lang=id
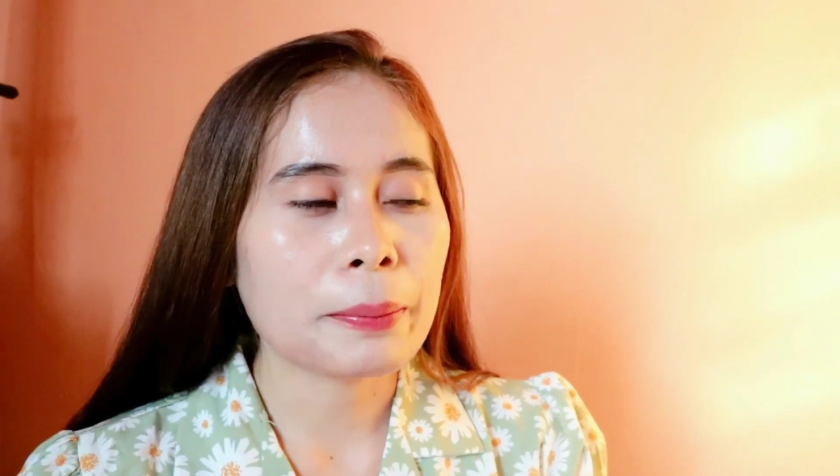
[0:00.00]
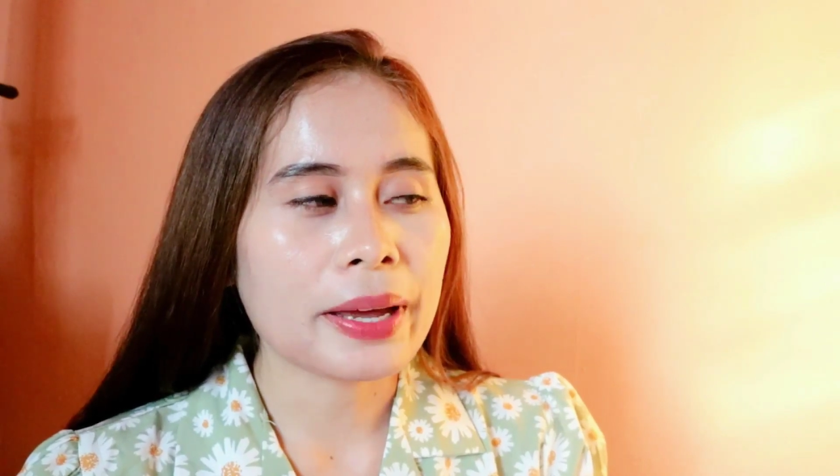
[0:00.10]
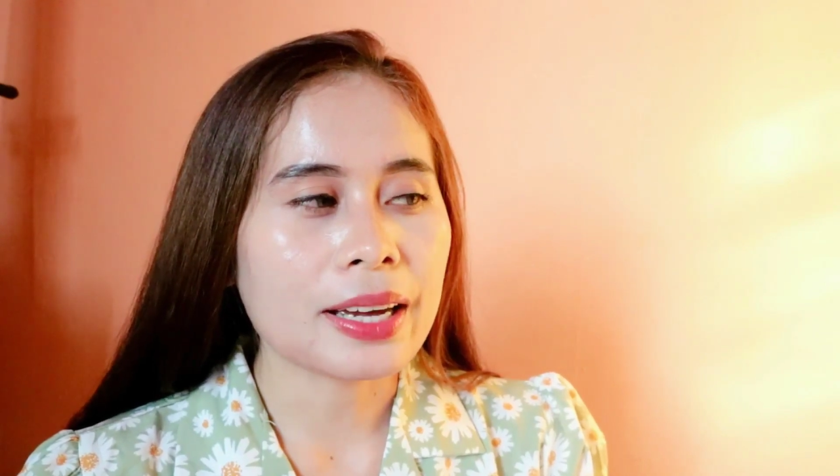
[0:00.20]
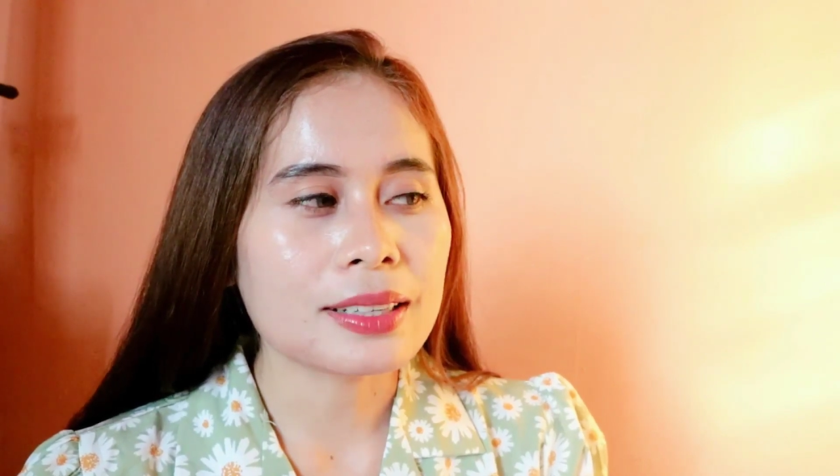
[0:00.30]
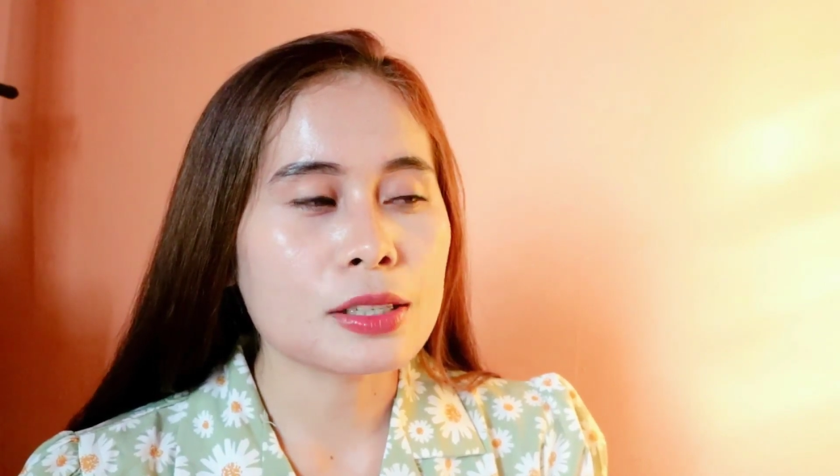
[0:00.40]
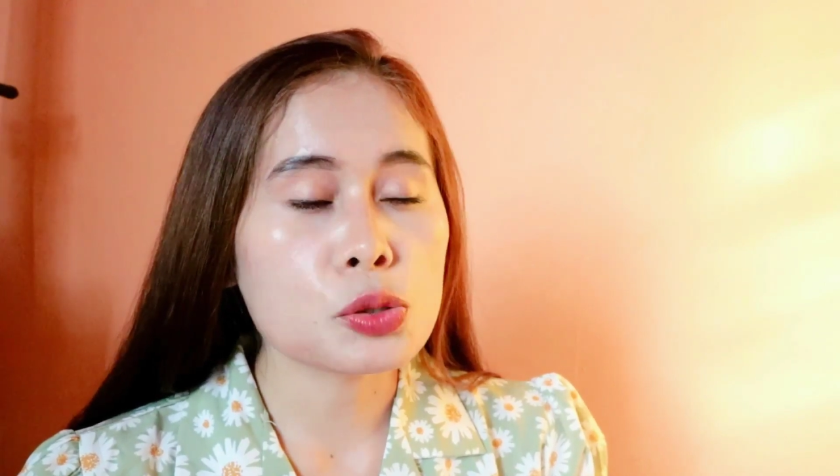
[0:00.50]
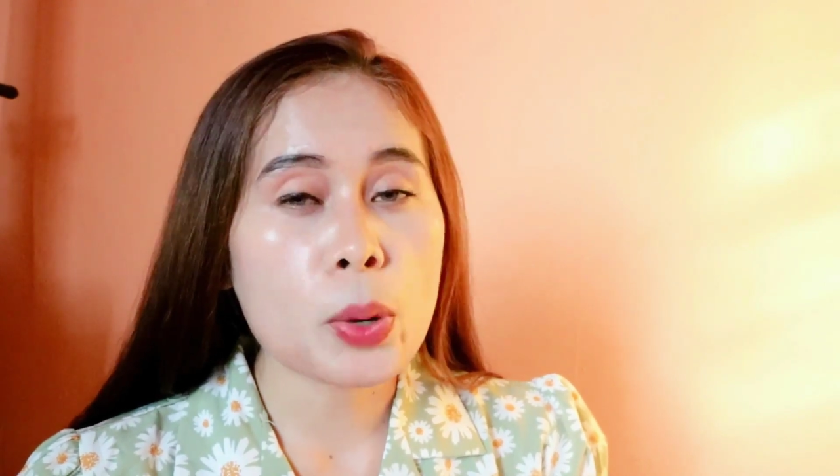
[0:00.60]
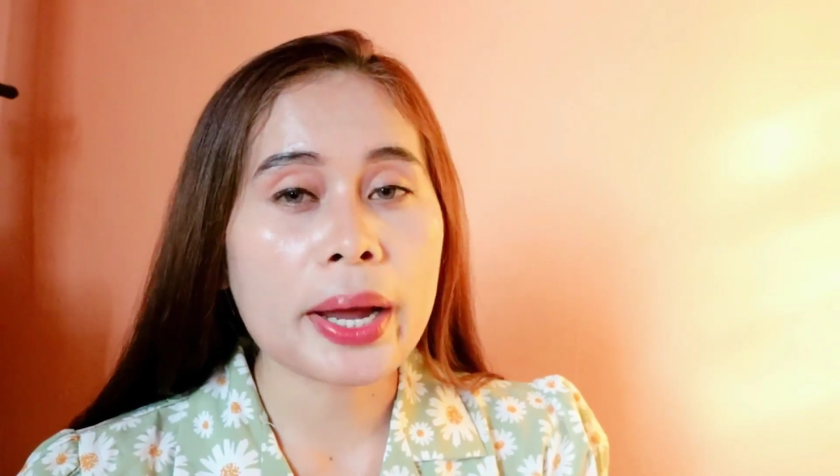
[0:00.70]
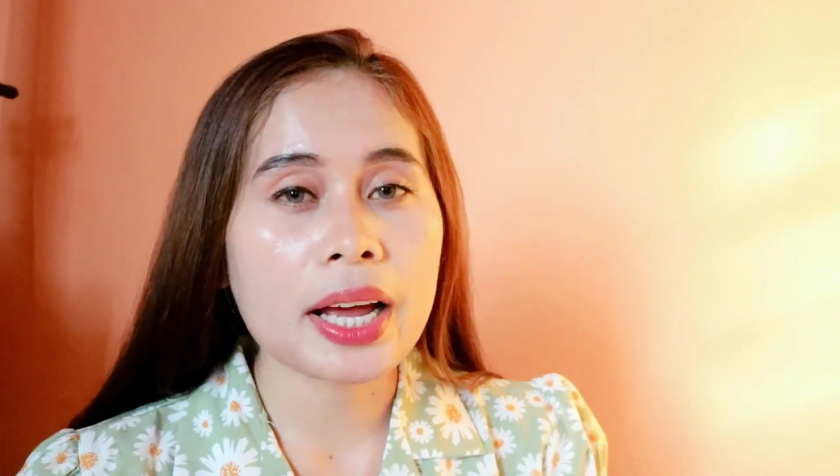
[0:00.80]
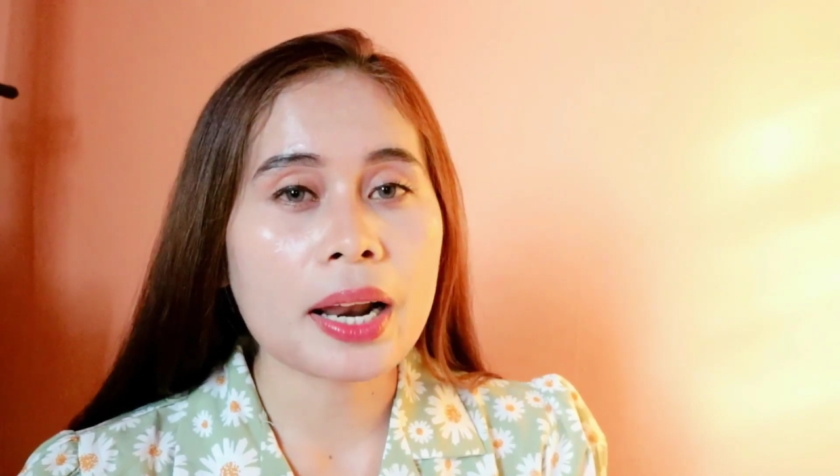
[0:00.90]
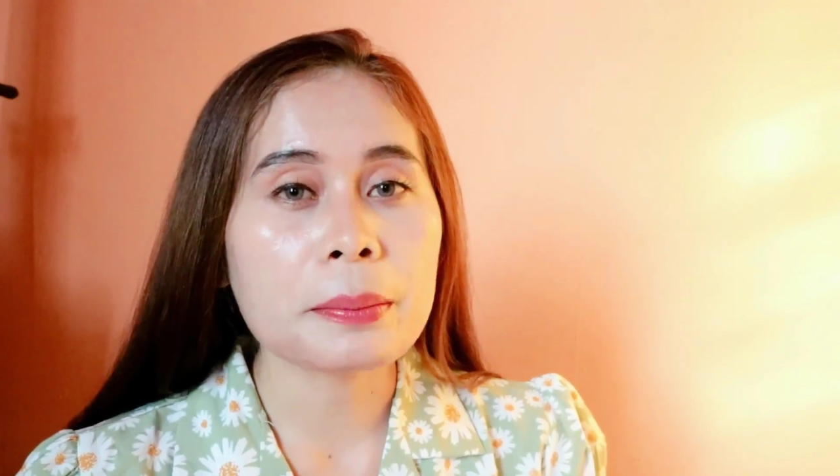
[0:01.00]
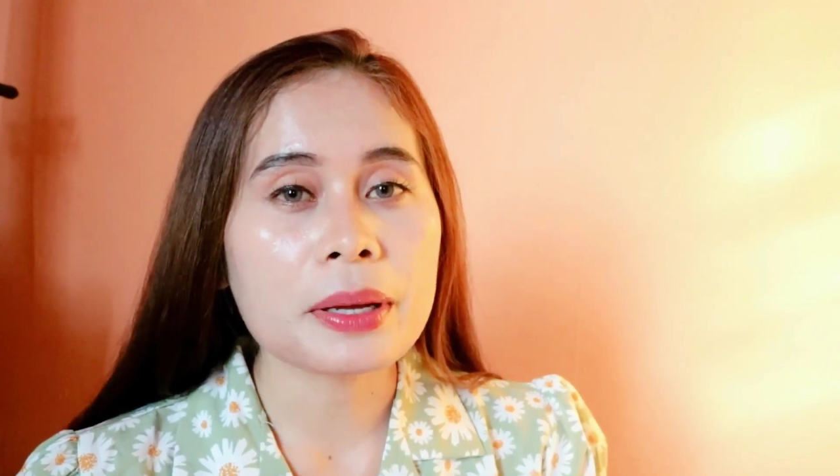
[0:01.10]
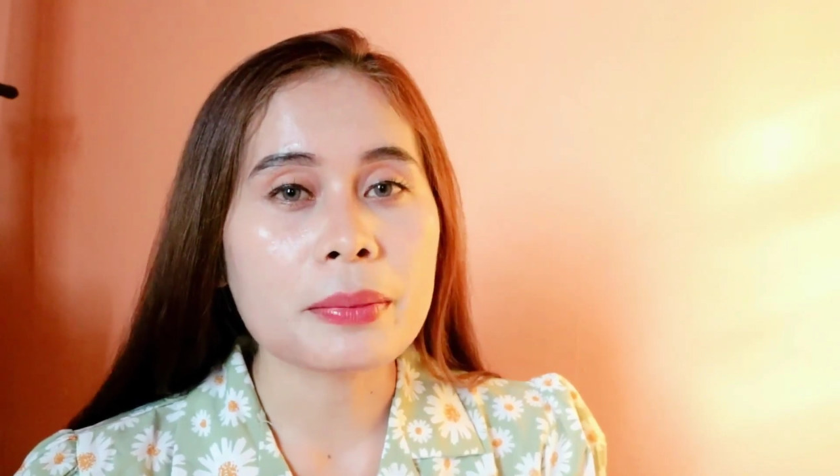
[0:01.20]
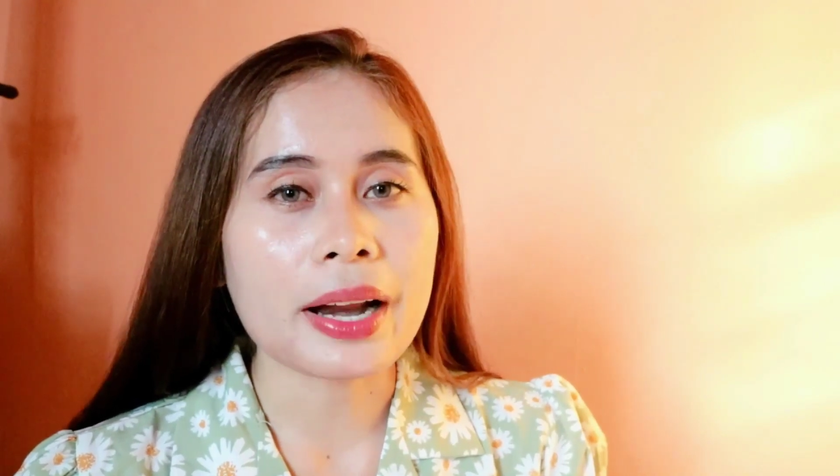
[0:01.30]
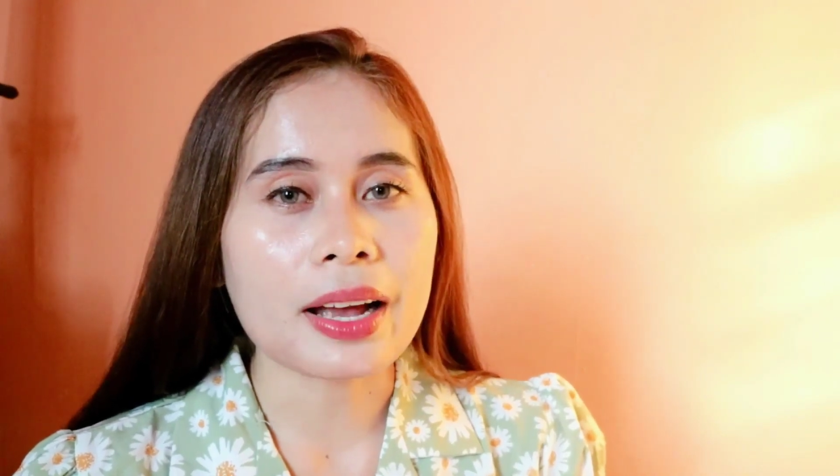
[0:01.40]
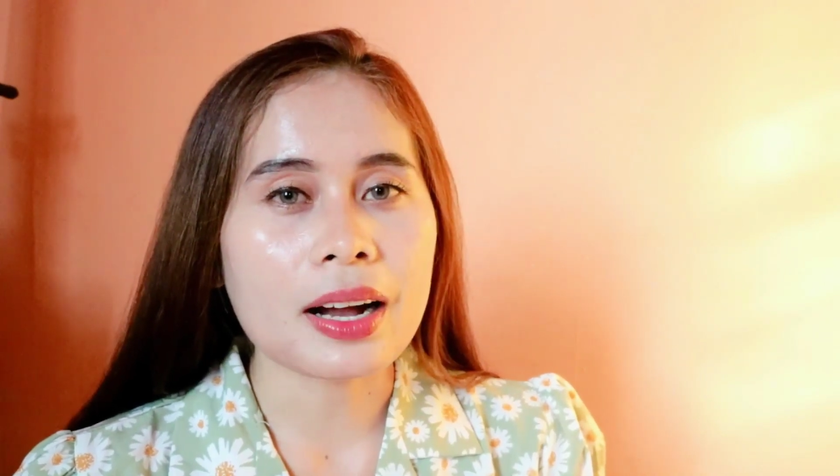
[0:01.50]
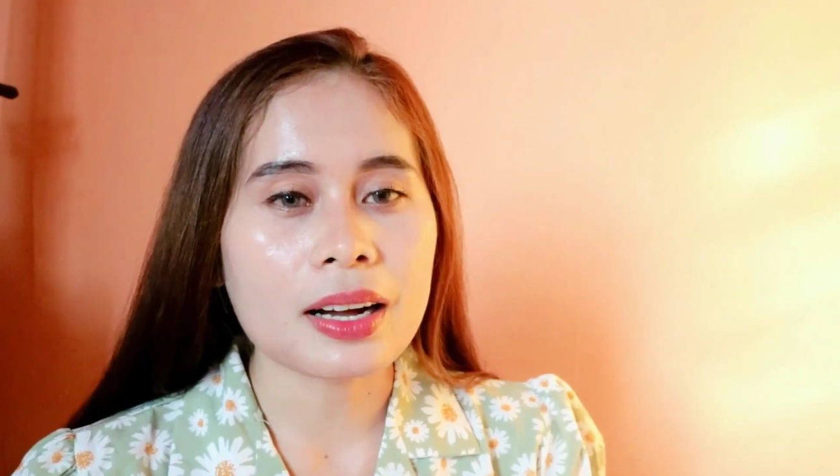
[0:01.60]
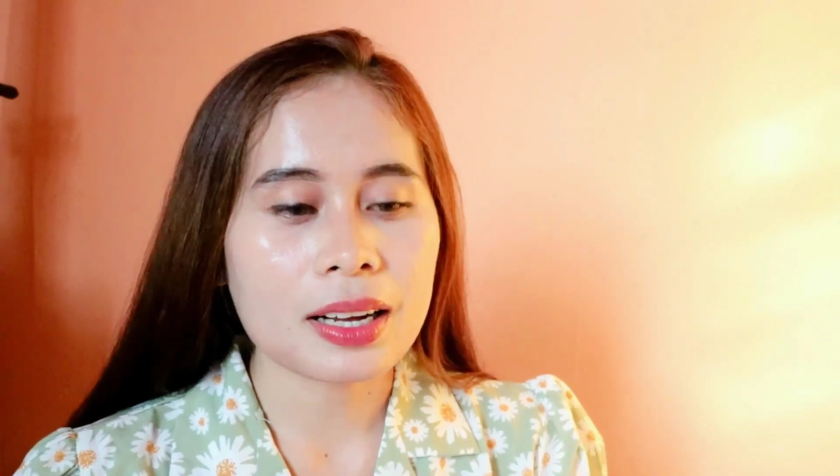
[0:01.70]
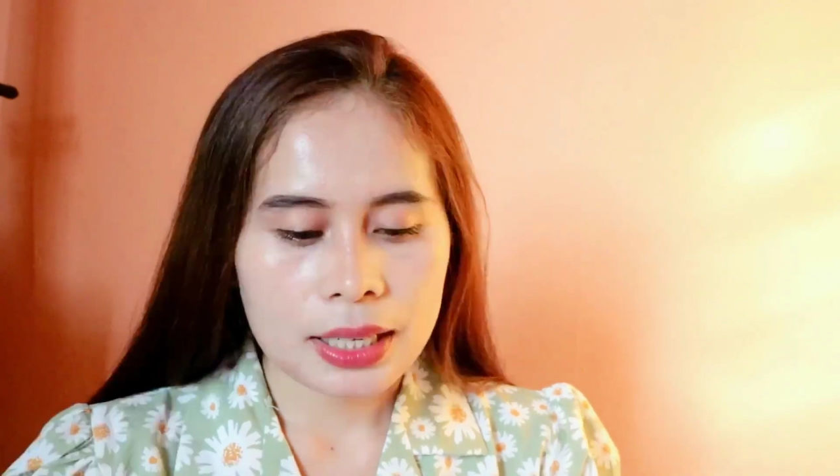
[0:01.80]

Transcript: apa ya sesuai klaimnya mereka.